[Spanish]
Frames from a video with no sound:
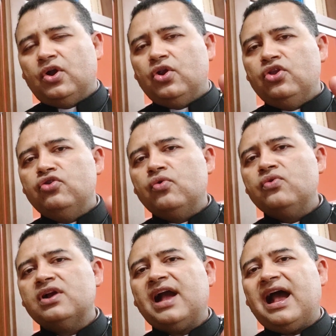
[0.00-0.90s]

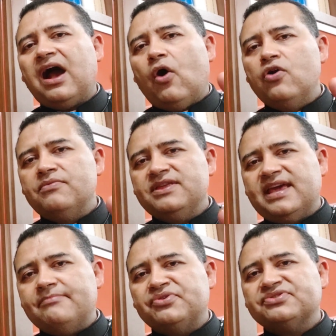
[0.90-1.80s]
nunca
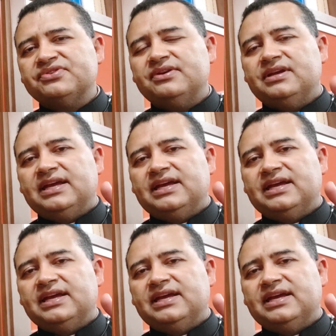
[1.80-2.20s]
olvidemos